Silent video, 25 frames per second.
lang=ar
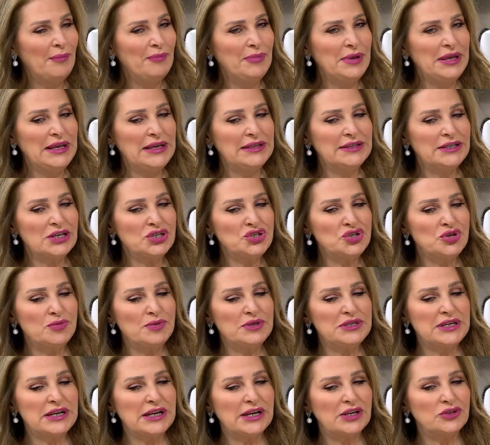بتجربه
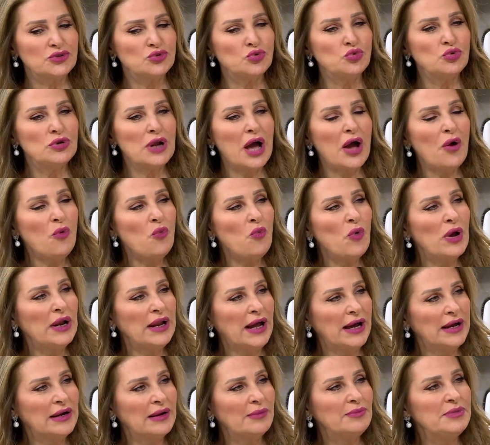انك تكون اول
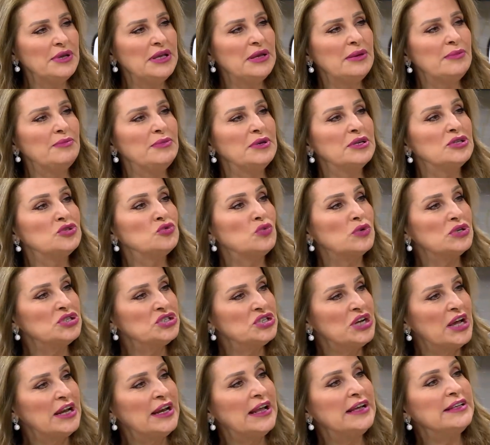عربي
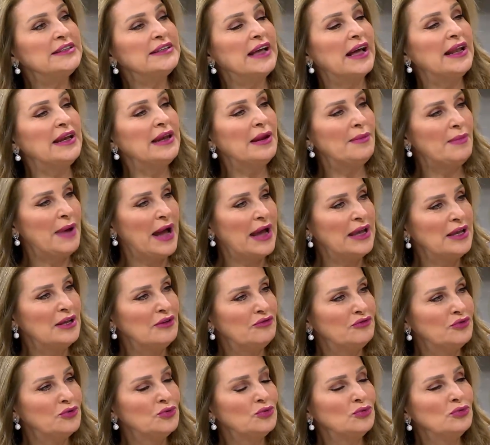بيتوجه ليتعلم هاي
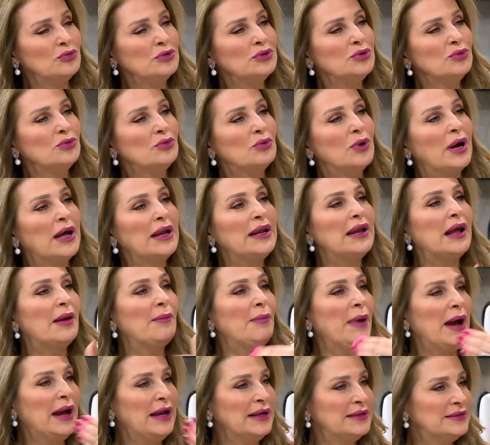الفنون وهلا
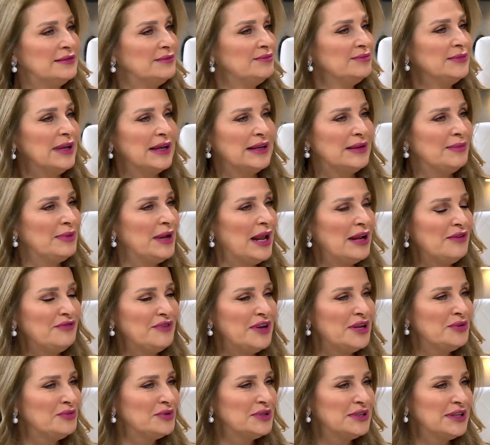بعد يعني بال
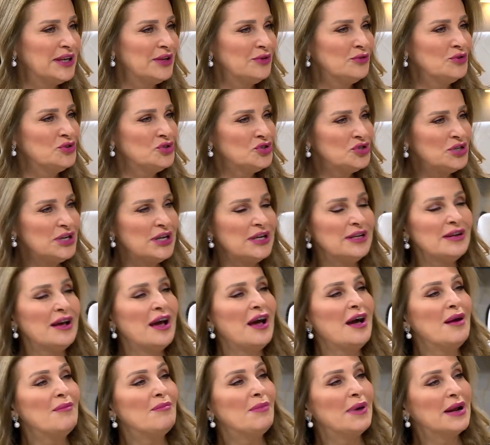2022
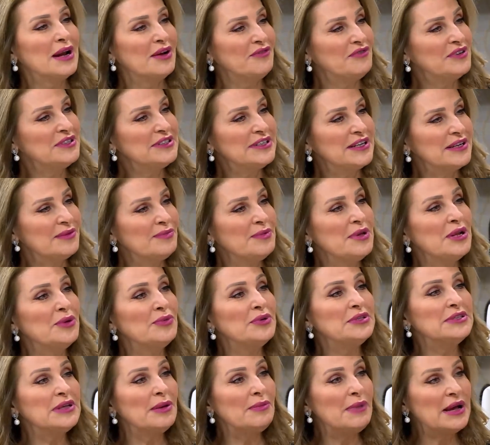مرق فتره كبيره
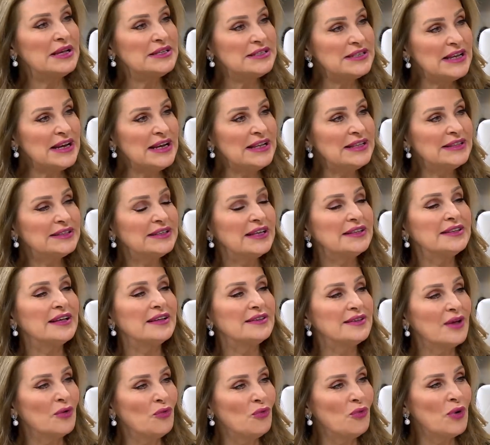وانت ما زلت
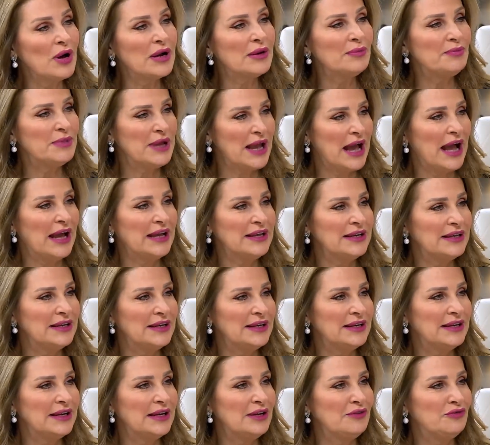تتطور بهاي
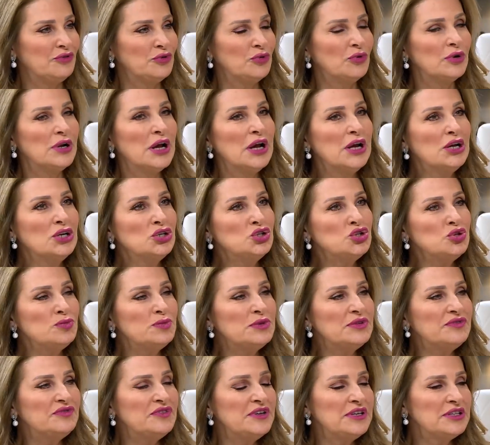الفنون شو
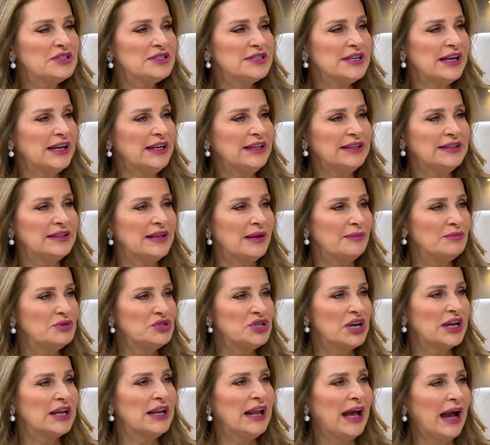بتفيد صحتنا
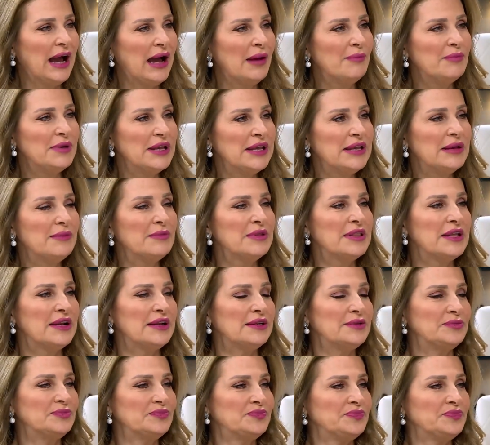بشكل عام هي مثلا